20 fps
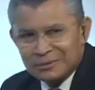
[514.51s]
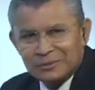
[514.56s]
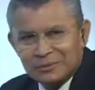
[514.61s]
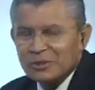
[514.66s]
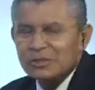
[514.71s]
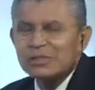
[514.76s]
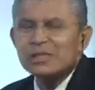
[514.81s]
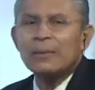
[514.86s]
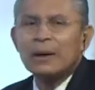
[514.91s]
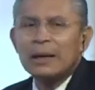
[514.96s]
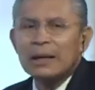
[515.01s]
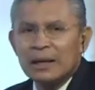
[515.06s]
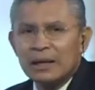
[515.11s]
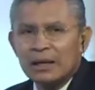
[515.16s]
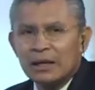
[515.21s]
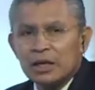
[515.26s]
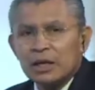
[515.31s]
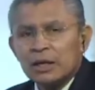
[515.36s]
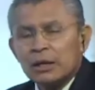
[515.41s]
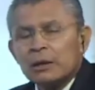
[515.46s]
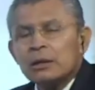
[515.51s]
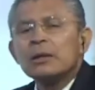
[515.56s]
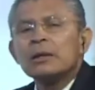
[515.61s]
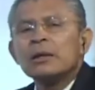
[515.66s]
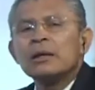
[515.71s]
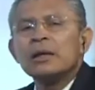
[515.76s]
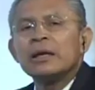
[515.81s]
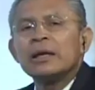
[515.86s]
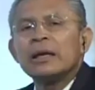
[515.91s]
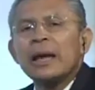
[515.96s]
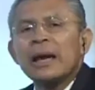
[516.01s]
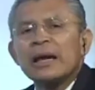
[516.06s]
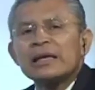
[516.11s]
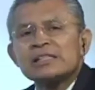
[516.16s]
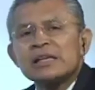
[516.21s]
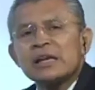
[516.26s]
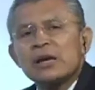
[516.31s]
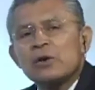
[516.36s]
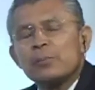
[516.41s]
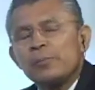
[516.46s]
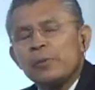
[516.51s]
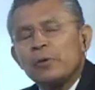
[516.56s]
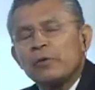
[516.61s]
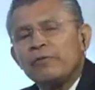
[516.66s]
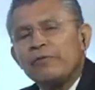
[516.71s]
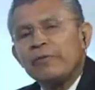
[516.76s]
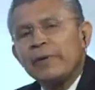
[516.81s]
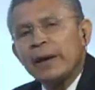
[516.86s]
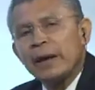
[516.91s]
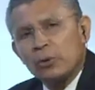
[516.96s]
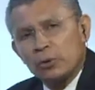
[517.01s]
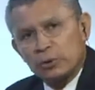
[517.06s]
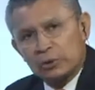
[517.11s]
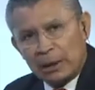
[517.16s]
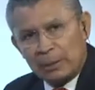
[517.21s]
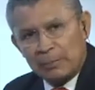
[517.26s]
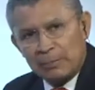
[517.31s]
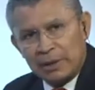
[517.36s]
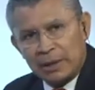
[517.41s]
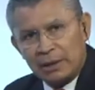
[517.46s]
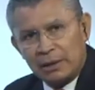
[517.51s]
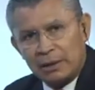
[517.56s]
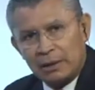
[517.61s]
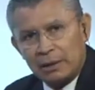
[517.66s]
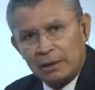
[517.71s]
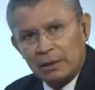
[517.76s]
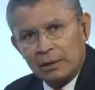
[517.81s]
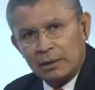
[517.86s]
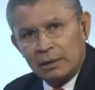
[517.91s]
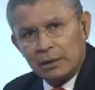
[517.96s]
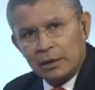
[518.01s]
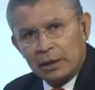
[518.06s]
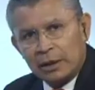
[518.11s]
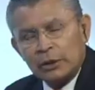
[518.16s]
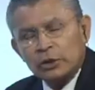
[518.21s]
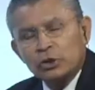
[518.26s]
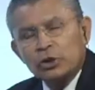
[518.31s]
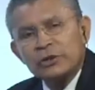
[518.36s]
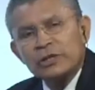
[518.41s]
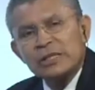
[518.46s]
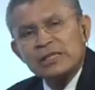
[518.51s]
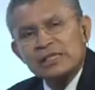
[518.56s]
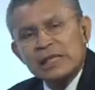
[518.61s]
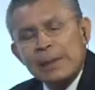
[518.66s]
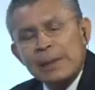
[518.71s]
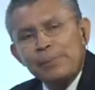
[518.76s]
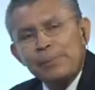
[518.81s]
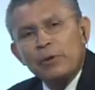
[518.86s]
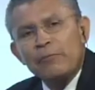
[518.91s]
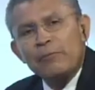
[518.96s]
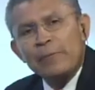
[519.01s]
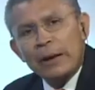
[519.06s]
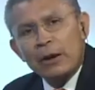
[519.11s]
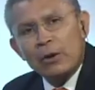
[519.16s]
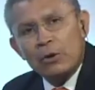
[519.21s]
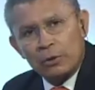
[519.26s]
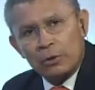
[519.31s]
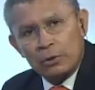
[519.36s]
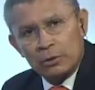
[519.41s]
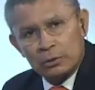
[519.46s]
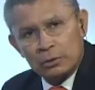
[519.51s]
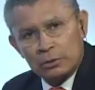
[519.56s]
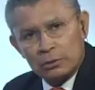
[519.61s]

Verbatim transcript: No se vale. ¿Y qué hace Profeco también? ¿En dónde está Profeco?